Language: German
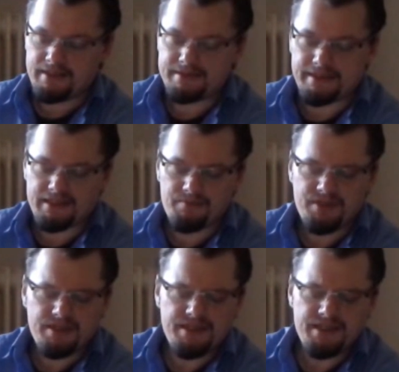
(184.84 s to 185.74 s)
seine
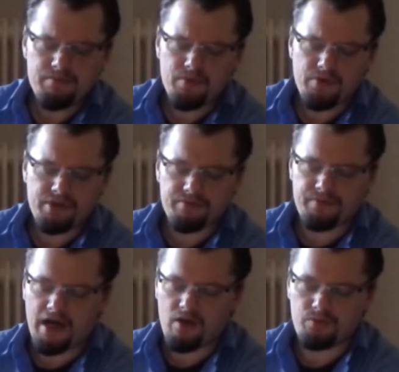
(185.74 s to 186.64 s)
mit Liebe und
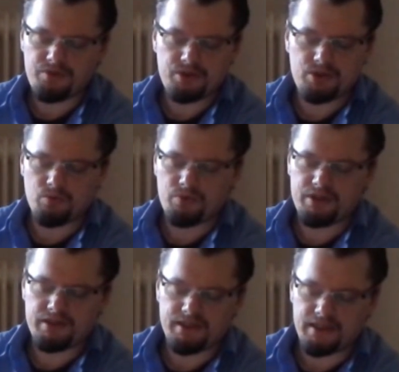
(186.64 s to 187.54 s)
Erfahrung
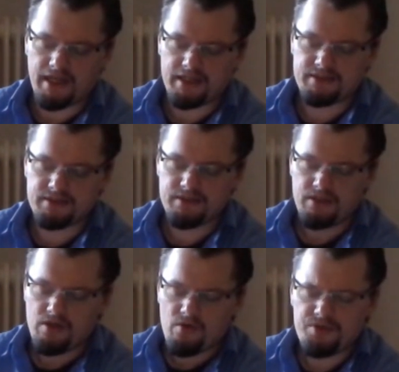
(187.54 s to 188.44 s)
gezogenen Salate
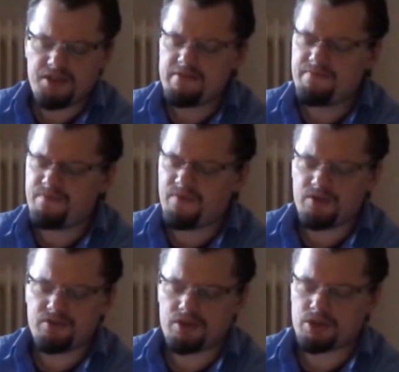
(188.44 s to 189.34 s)
und die
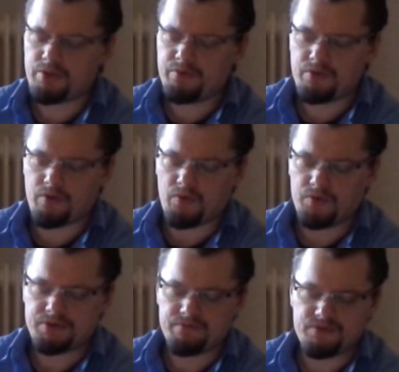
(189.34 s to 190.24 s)
wunderschön
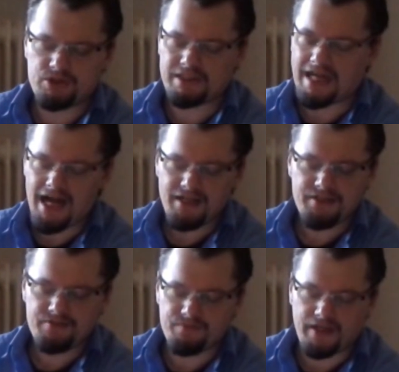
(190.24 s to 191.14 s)
großen,
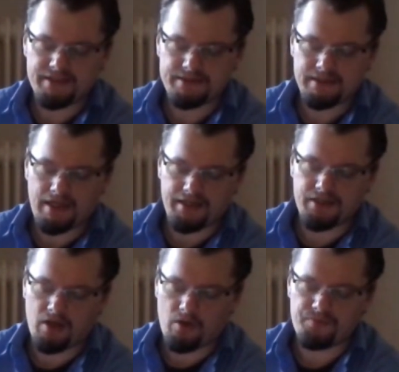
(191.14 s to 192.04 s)
strahlend weißen
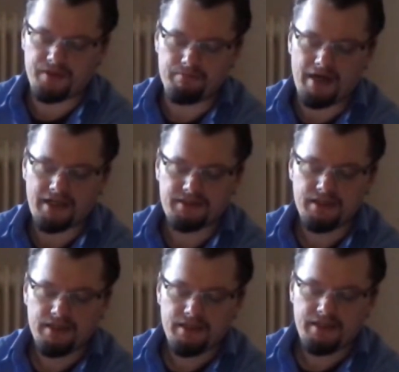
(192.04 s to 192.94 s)
Eier auf den Markt
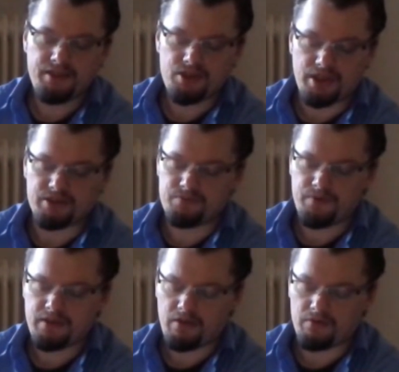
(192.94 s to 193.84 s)
in der Stadt zu
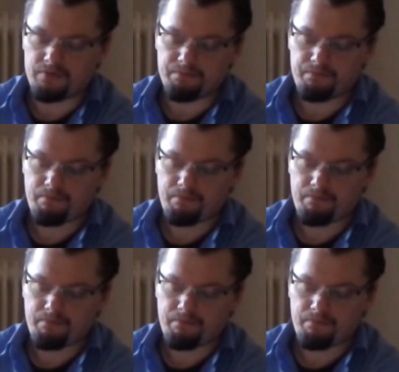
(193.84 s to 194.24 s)
verkaufen.